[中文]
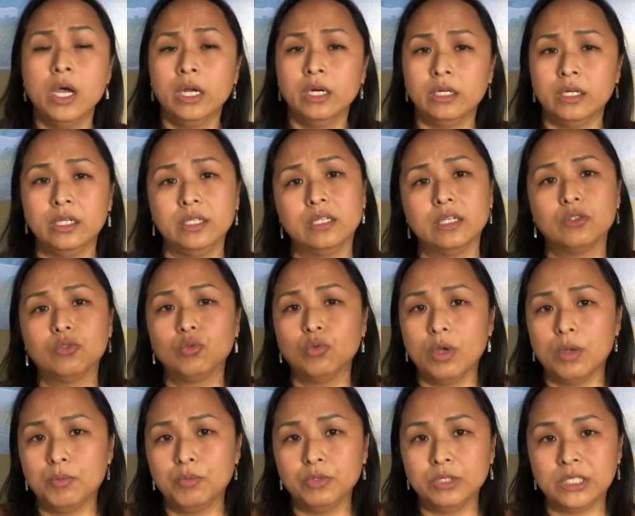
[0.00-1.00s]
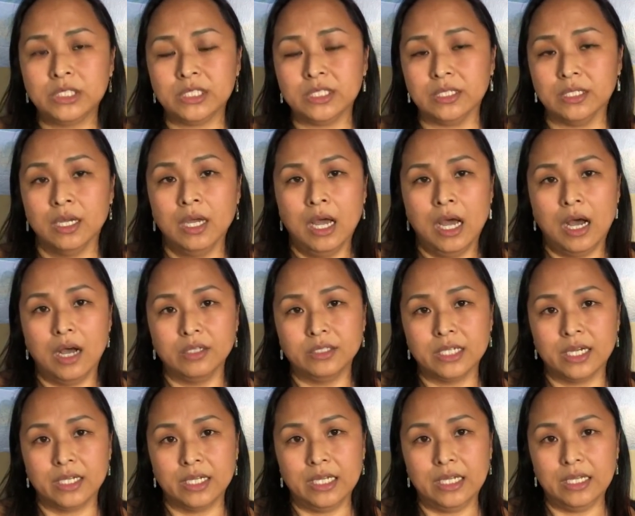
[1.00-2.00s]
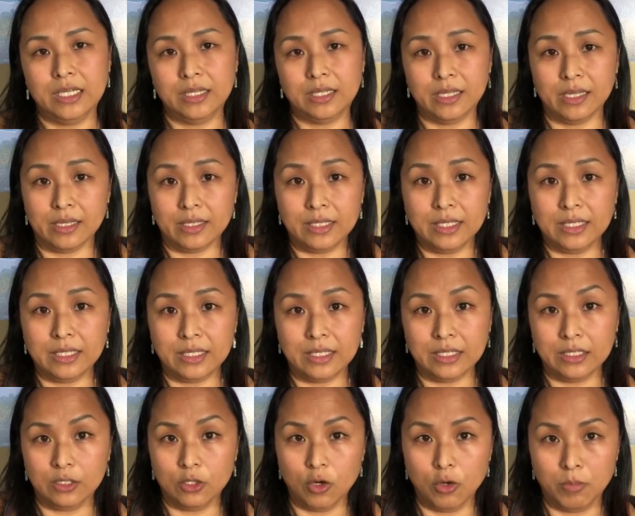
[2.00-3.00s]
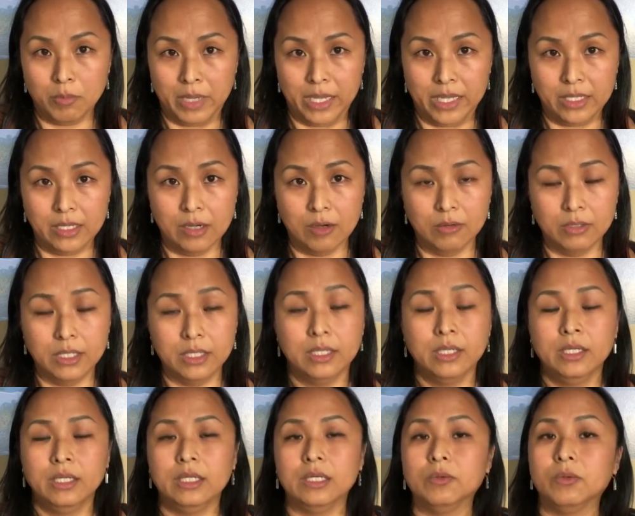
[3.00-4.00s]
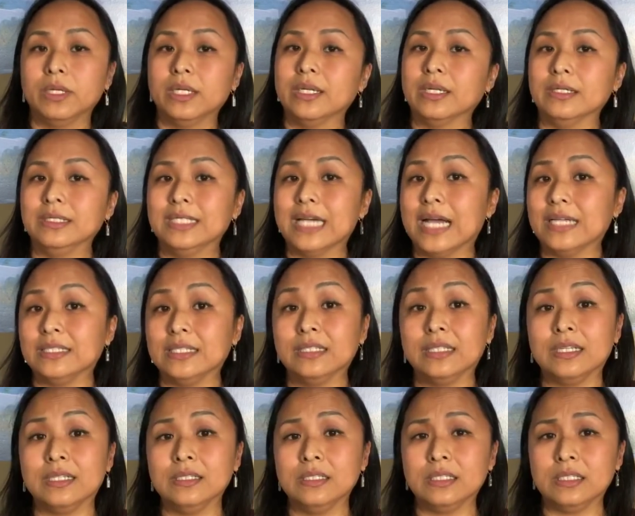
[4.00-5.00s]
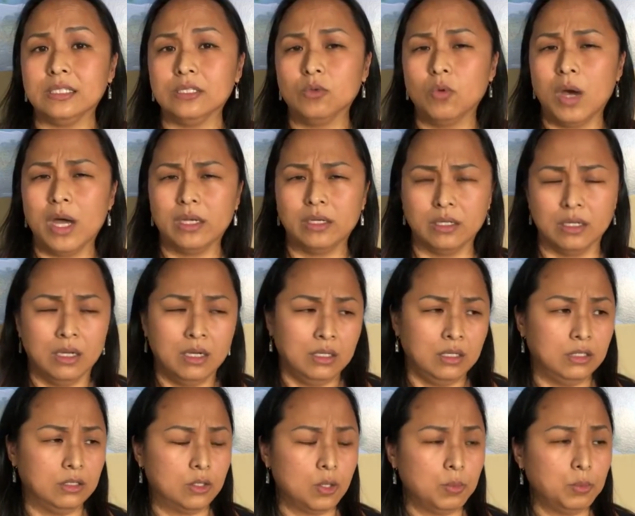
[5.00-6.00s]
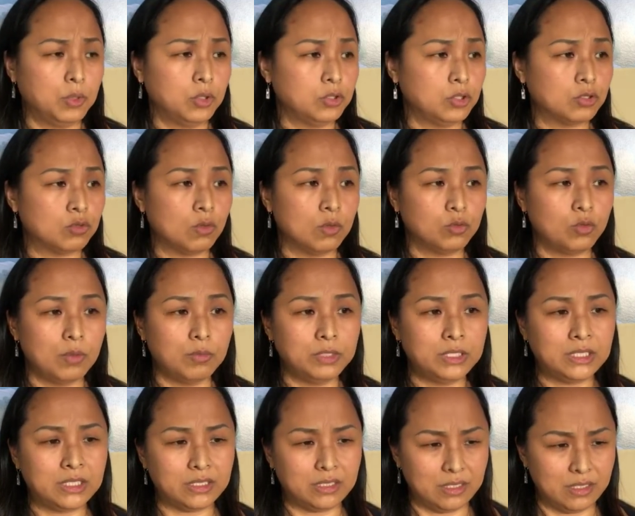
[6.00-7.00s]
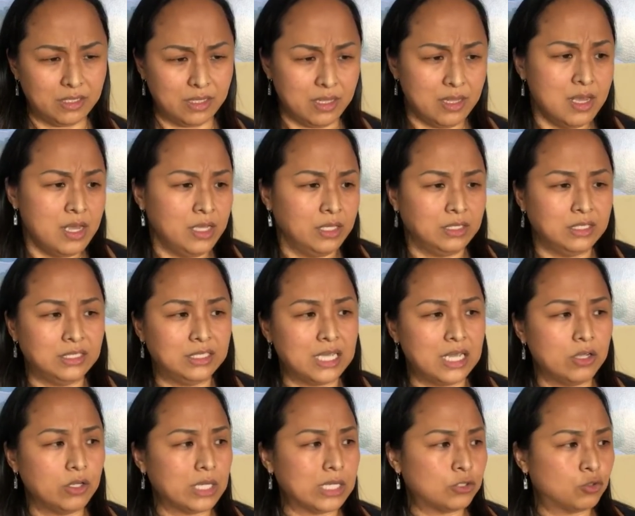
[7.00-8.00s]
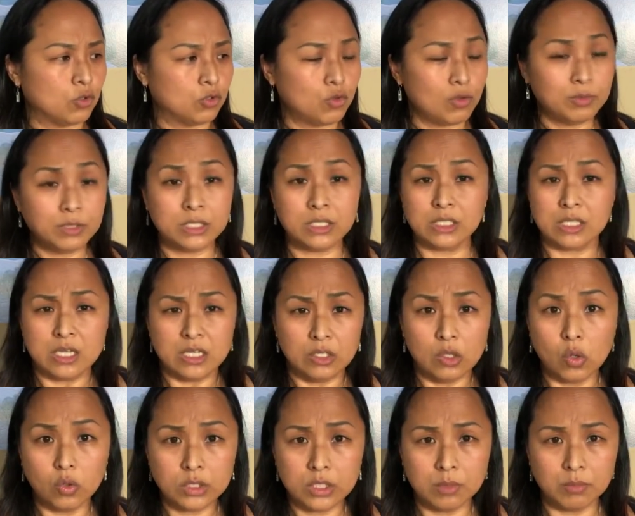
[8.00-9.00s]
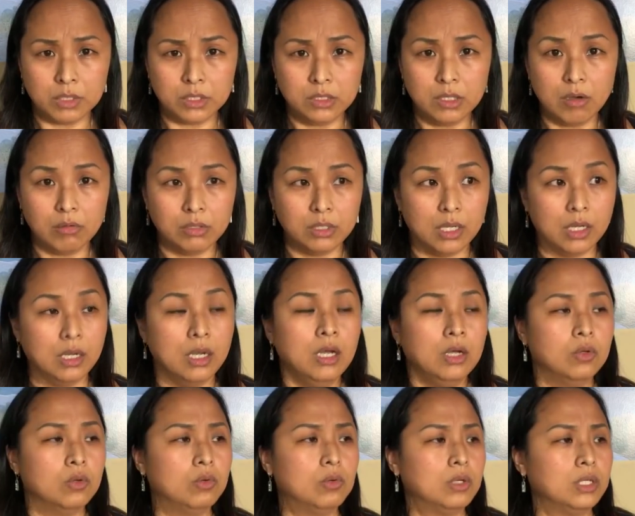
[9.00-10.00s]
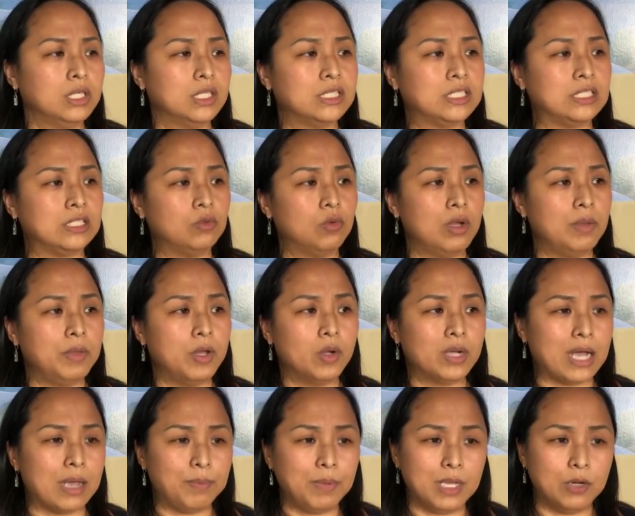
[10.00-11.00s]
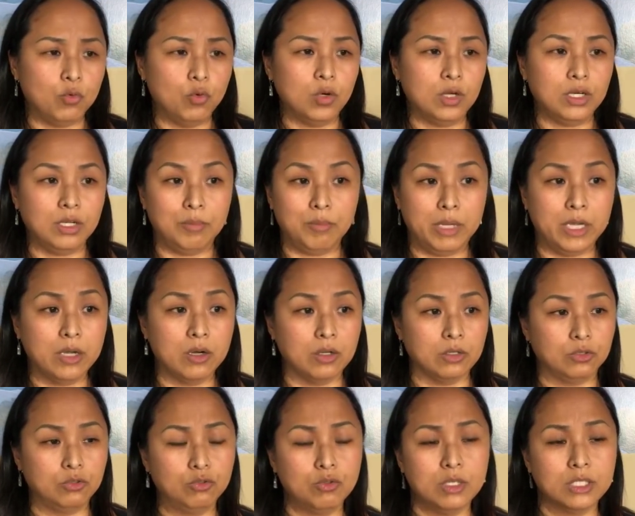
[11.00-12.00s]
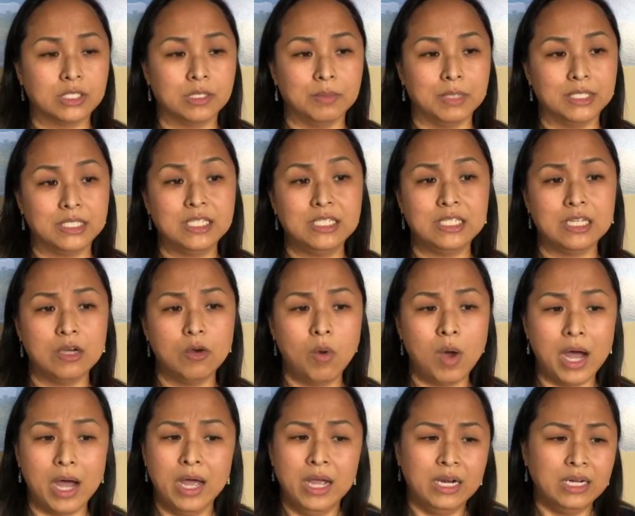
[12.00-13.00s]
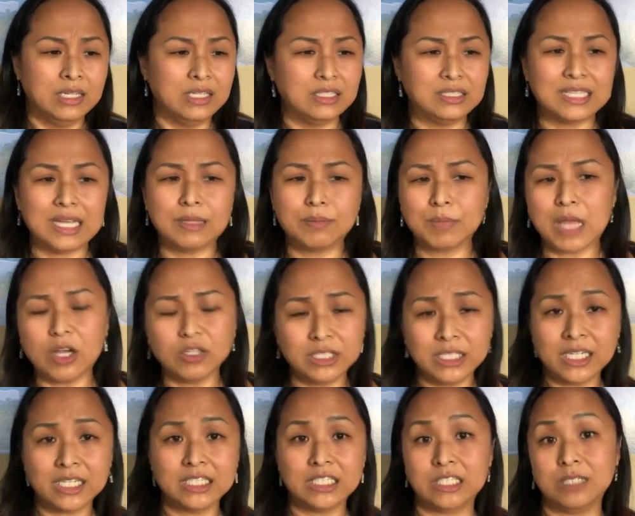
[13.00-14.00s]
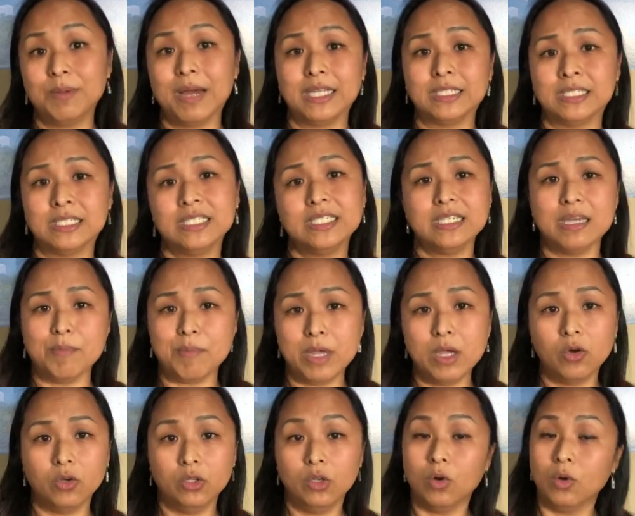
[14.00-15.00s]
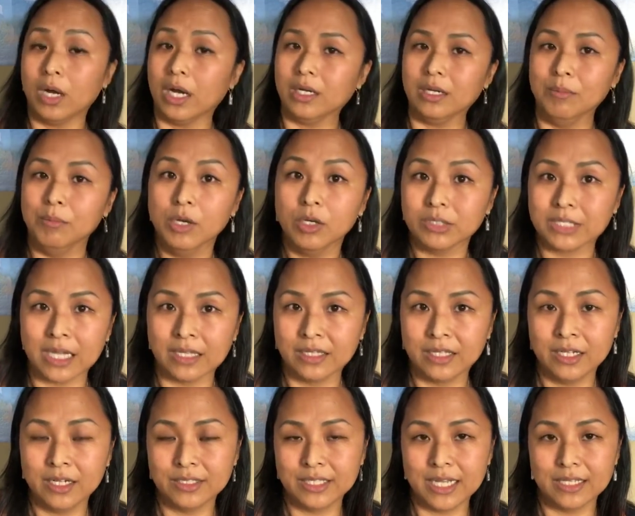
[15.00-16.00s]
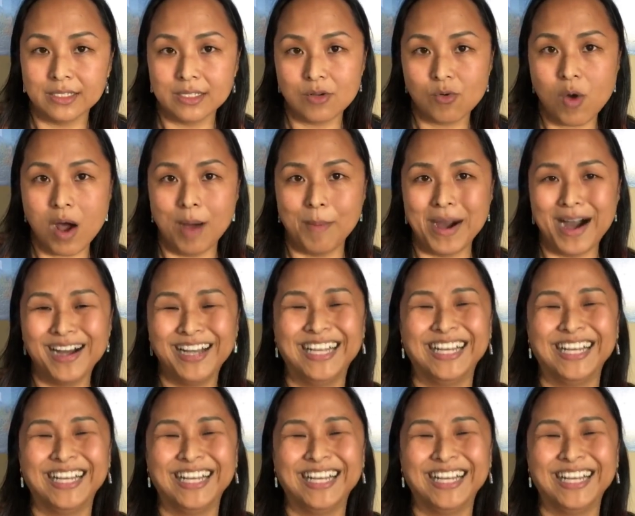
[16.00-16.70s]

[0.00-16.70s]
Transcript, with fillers: 你的对不起好像一点意义都没有了，因为人家已经听习惯了，你动不动就说对不起的人，你现在又在说对不起，有什么用呢？如果你的行为没有改变，如果你没有做什么事情的话，你再道歉个几百次也没有用啊！你没有常听到这样子的话吗？